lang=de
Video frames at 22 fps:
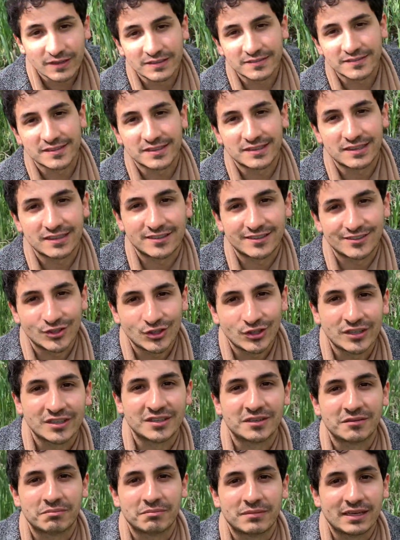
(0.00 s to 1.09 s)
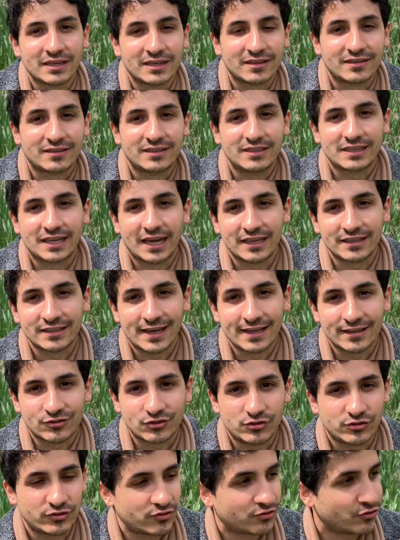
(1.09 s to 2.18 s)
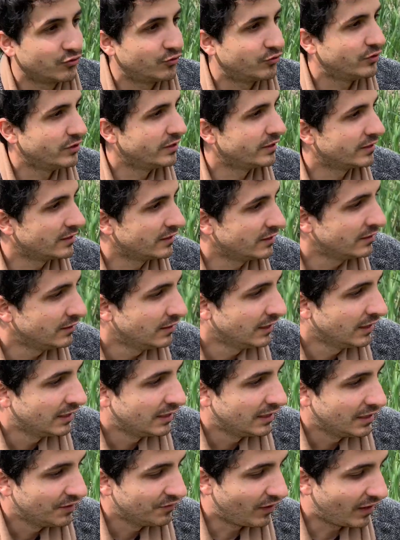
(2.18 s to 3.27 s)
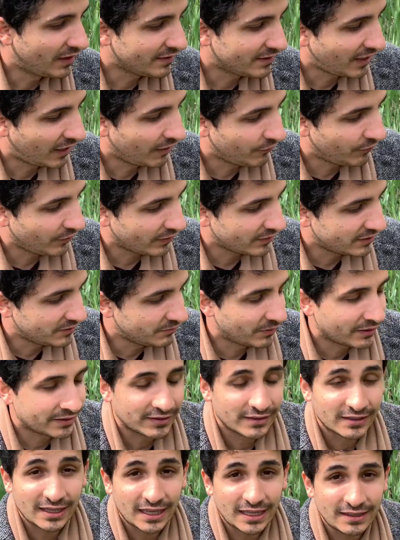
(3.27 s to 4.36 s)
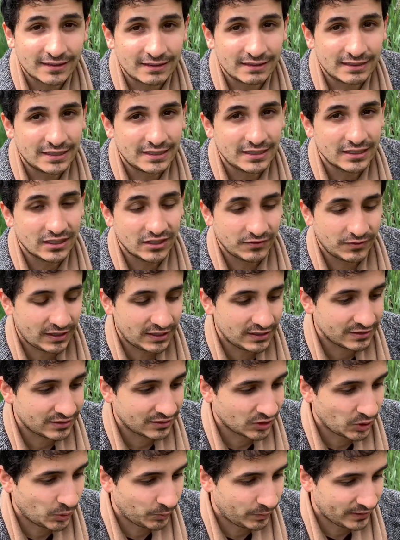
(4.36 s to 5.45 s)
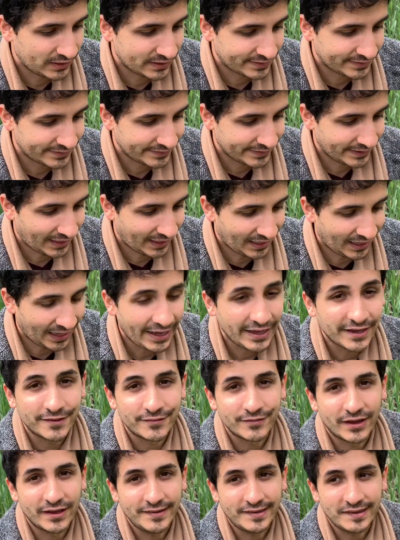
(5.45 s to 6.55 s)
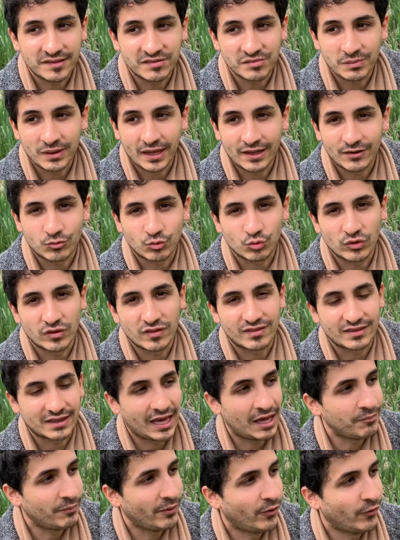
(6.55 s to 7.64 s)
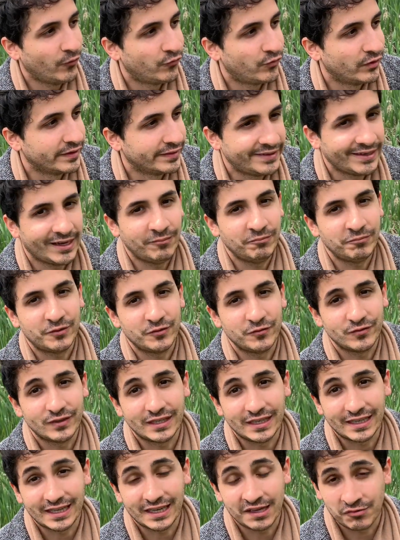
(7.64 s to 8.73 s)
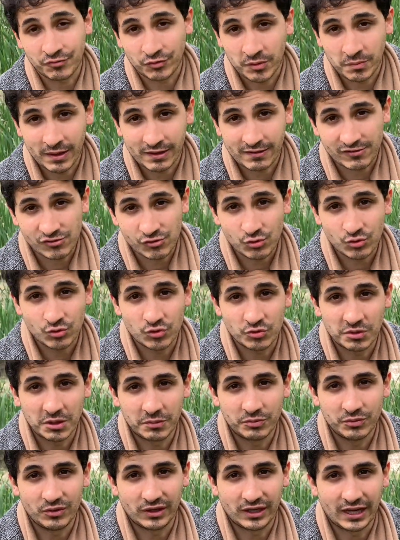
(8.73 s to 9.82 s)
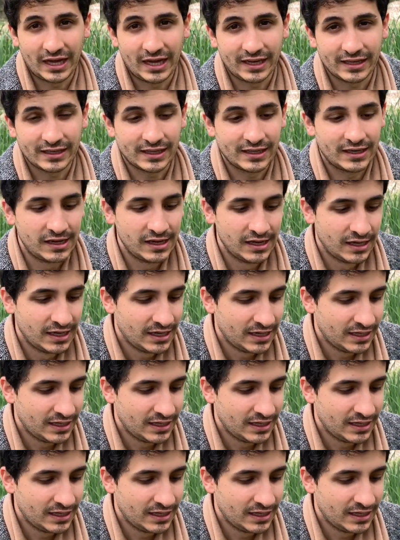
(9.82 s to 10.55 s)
wahnsinnig Sorgen gemacht, hier keinen Anschluss zu finden, weil ich einfach niemanden kannte hier, weil ich komplett alleine war in diesem Land und es gab auch verdammt wenige Informationen über Bulgarien